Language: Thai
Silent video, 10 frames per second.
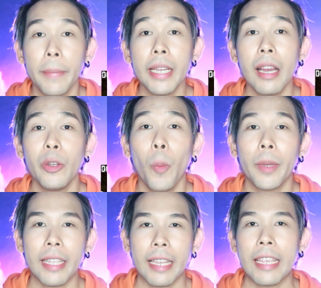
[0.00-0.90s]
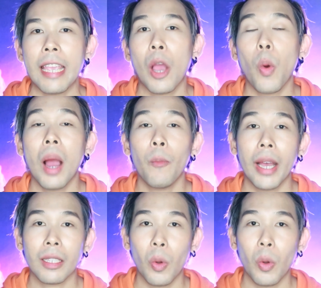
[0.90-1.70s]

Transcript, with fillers: เพื่อดูปฏิกิริยาความหวาด